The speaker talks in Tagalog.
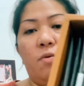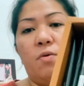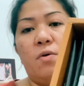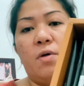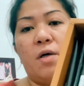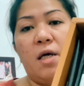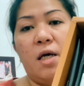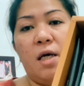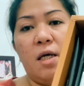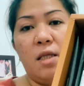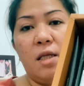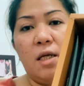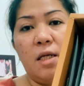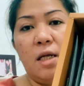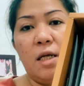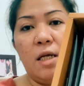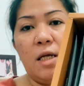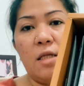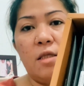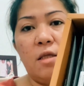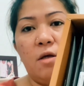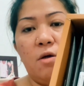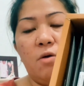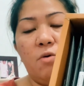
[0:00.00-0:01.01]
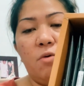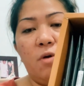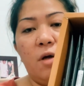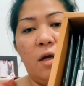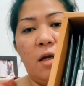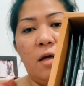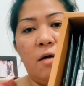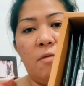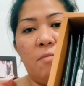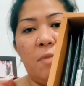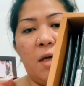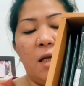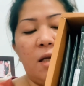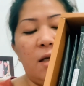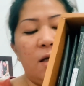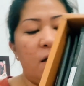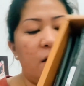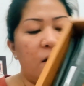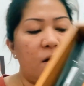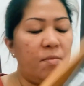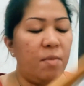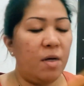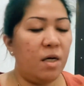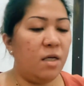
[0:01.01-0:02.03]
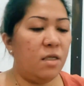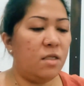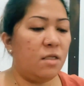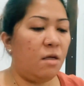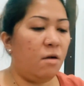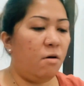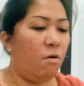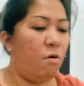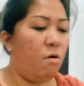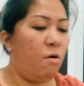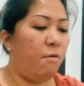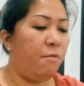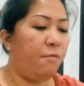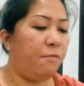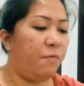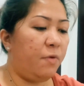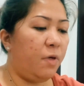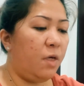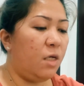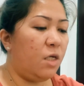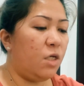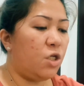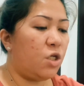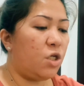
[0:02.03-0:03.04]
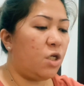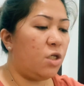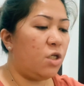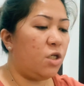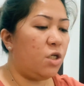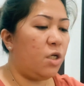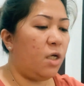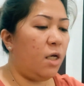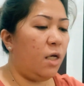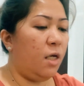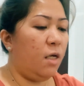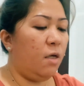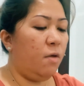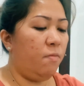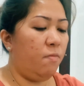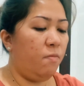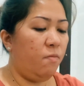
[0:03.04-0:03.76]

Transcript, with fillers: Okay, tingnan natin kung ilang milligram ang isang coffee sachet.